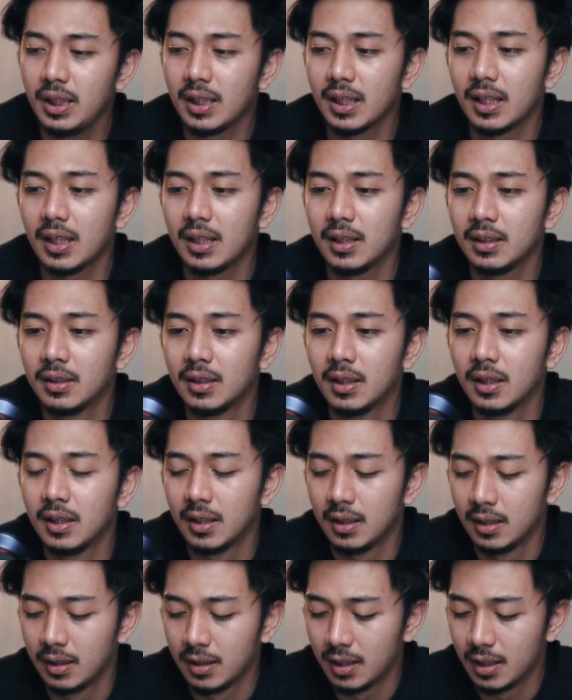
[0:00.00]
ka,
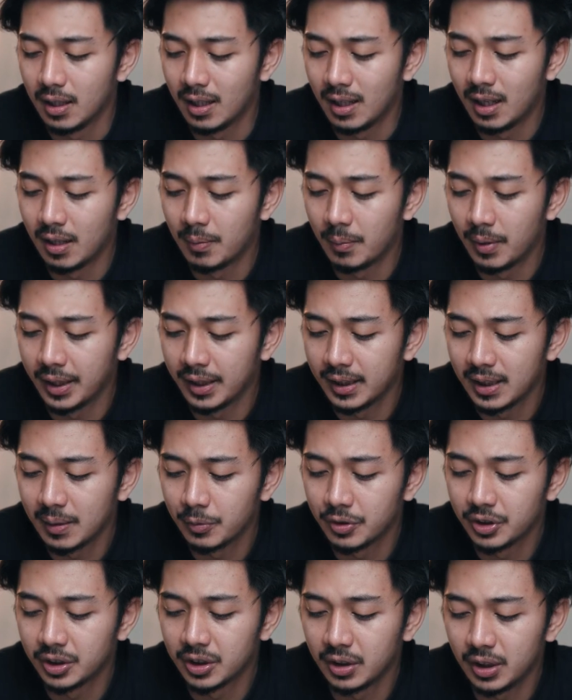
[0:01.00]
uh,
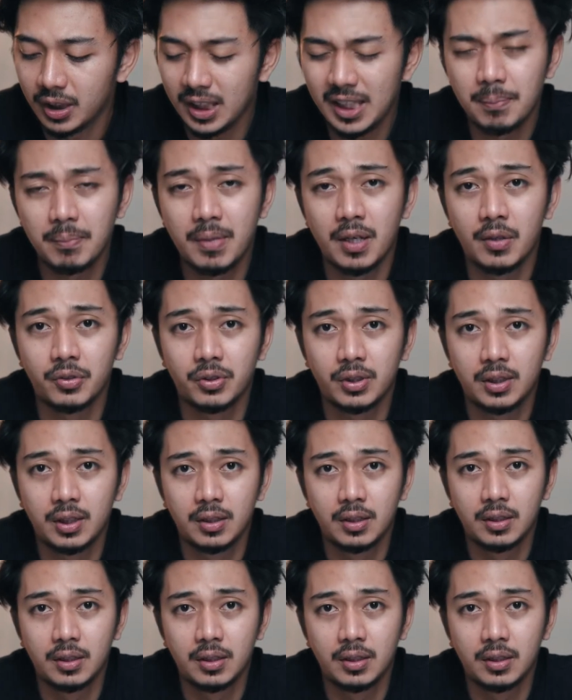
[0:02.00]
makita mo dyan, E-mount.